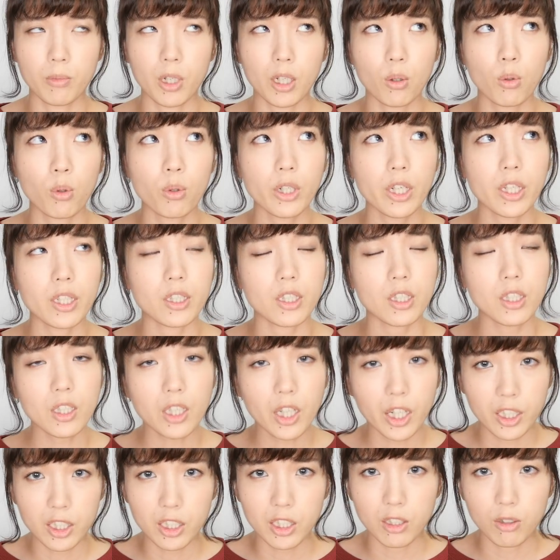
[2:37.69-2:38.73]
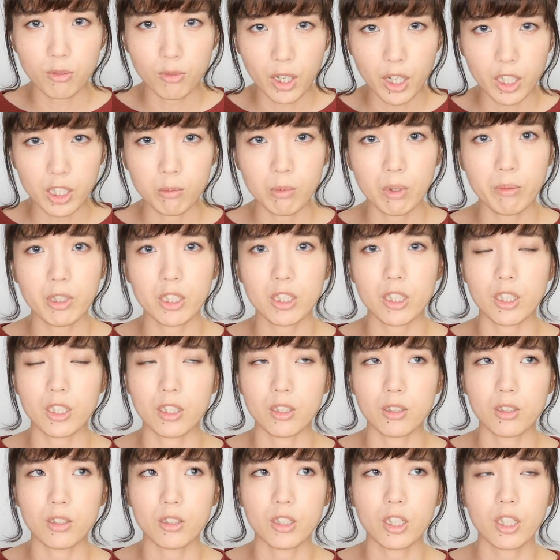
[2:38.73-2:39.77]
まあ、これ以外は今ま
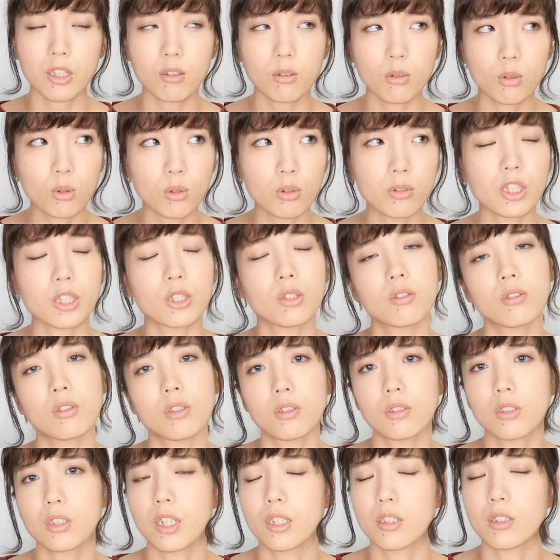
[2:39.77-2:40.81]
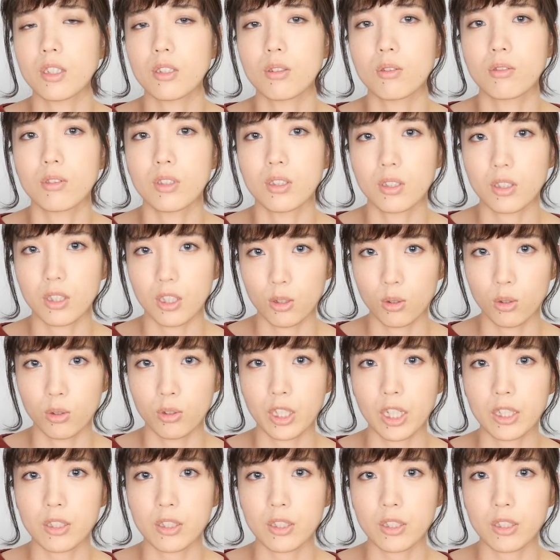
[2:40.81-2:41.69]
で結構な種類使ってるんですけど、